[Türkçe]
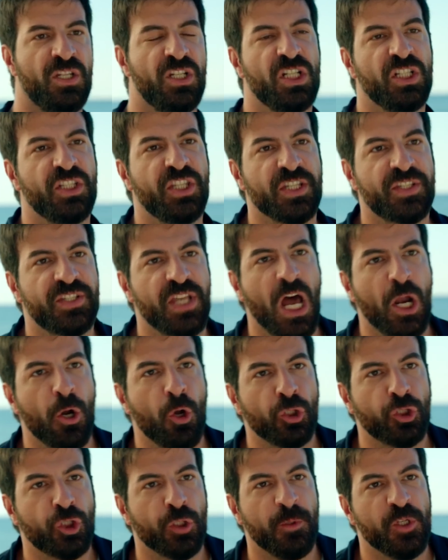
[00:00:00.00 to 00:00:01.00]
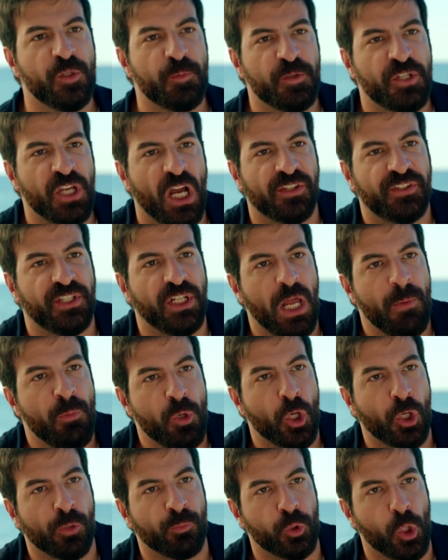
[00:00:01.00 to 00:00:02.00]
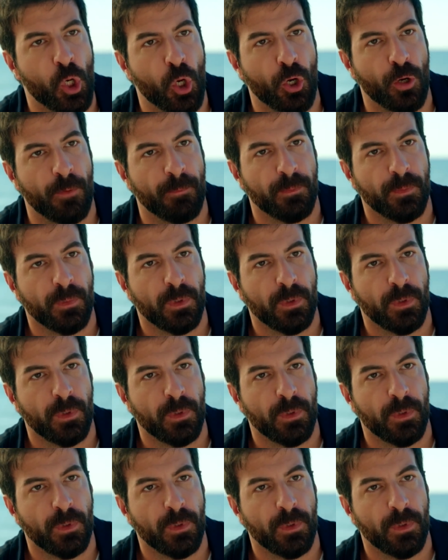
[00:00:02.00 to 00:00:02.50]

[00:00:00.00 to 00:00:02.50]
Yıldız sarhoştum, hiçbir şey hatırlamıyorum diyorum.